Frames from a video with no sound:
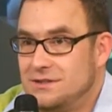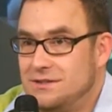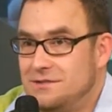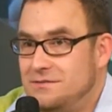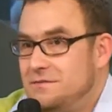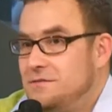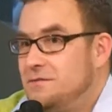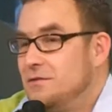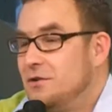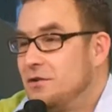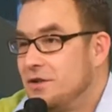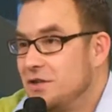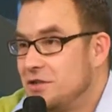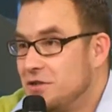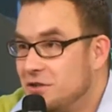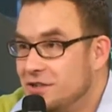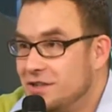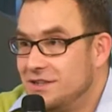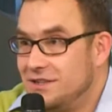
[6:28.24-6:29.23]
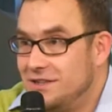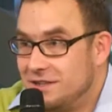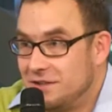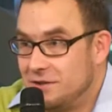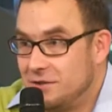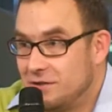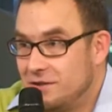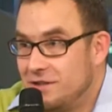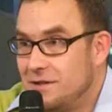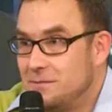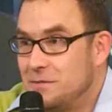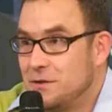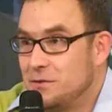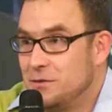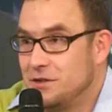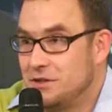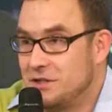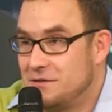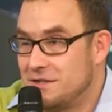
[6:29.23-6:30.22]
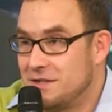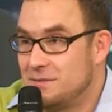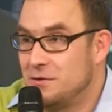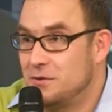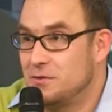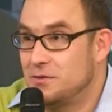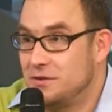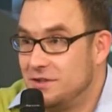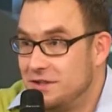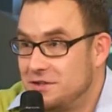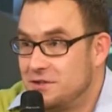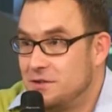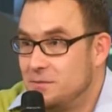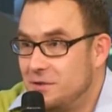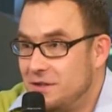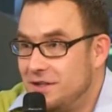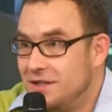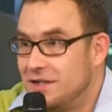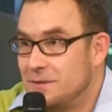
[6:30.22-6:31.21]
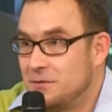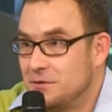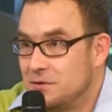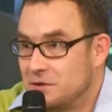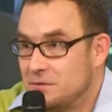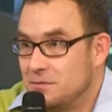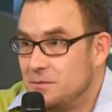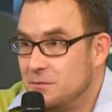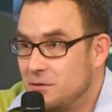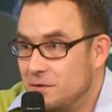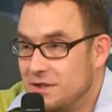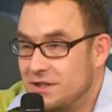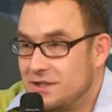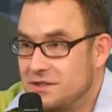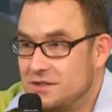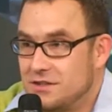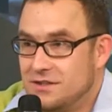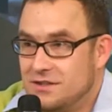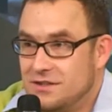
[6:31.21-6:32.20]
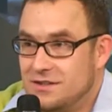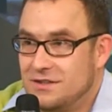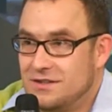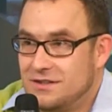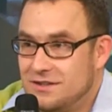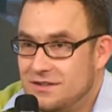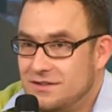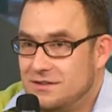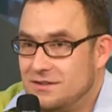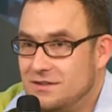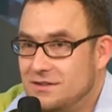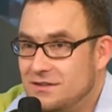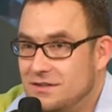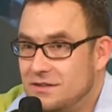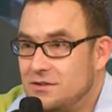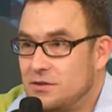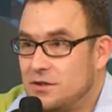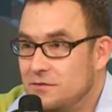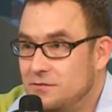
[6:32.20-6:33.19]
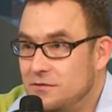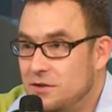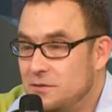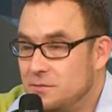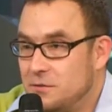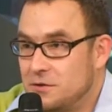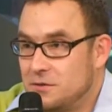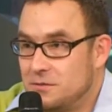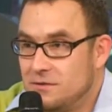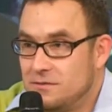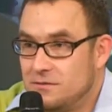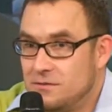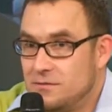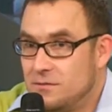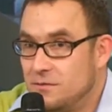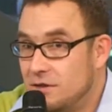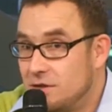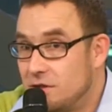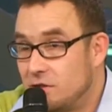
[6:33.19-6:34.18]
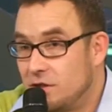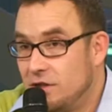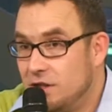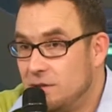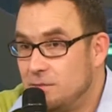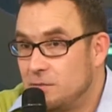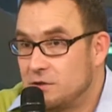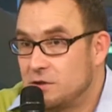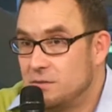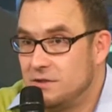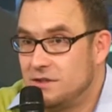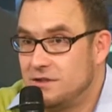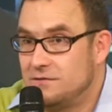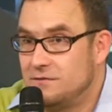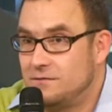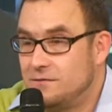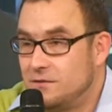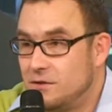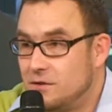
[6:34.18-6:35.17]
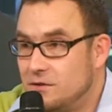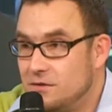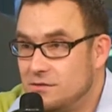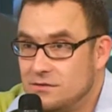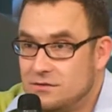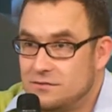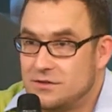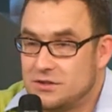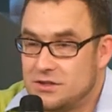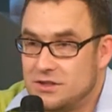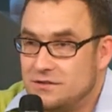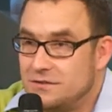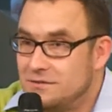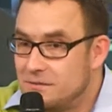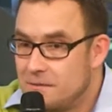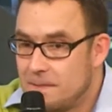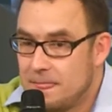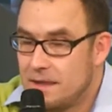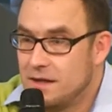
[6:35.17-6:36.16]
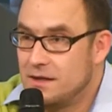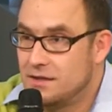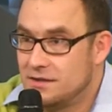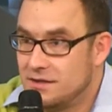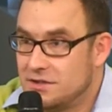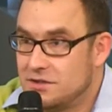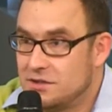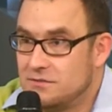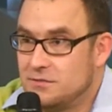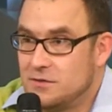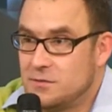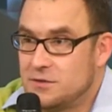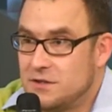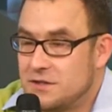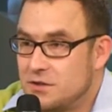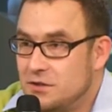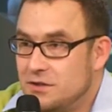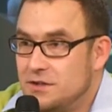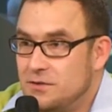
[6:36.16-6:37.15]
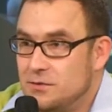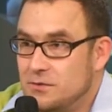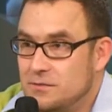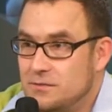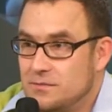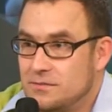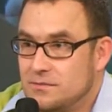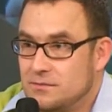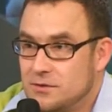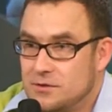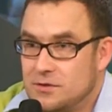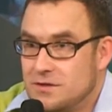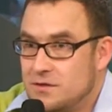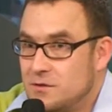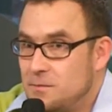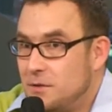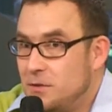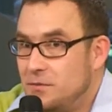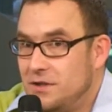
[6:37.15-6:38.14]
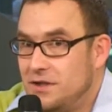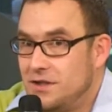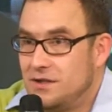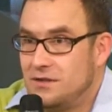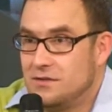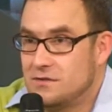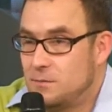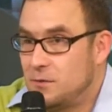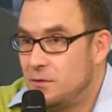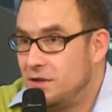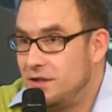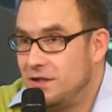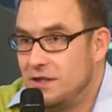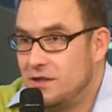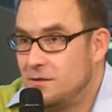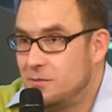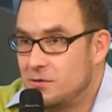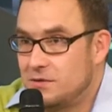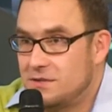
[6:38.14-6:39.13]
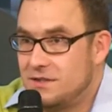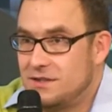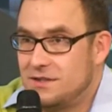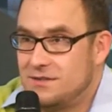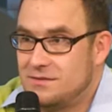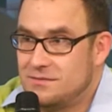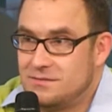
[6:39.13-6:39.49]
w określone dni tygodnia pakuje się w samochód i jedzie do Berlina po to, żeby pograć e, na trochę innym poziomie, na trochę innym poziomie no właśnie na żywo, przy stoliku, bo to jest zupełnie, zupełnie inne emocje,